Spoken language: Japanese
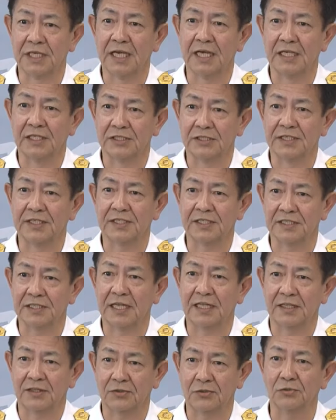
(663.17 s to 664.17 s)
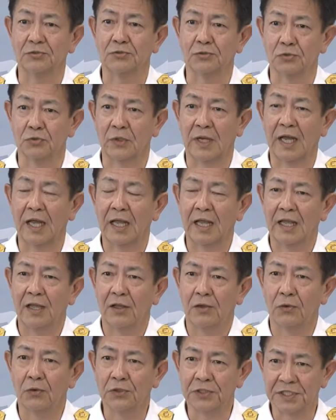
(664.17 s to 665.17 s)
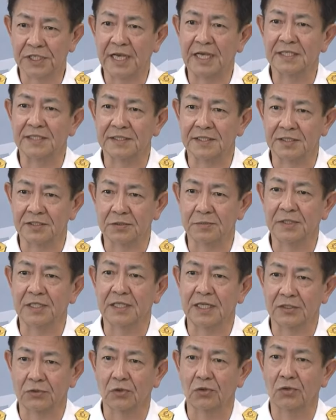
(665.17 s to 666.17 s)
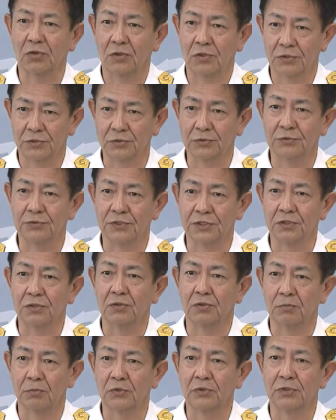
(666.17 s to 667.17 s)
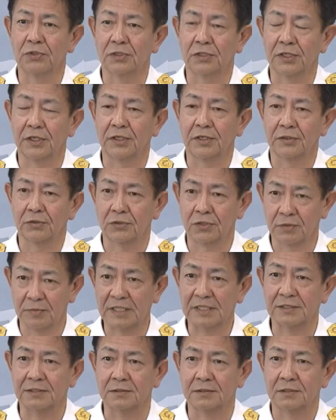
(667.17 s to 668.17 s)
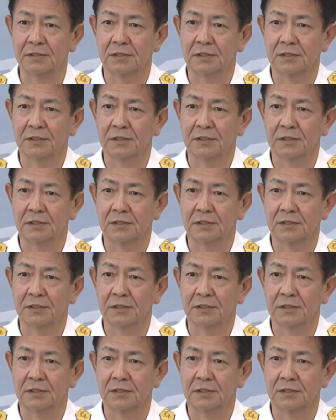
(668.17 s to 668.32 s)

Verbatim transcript: が指摘したということは、大いに反省すべきだというふうに思っております。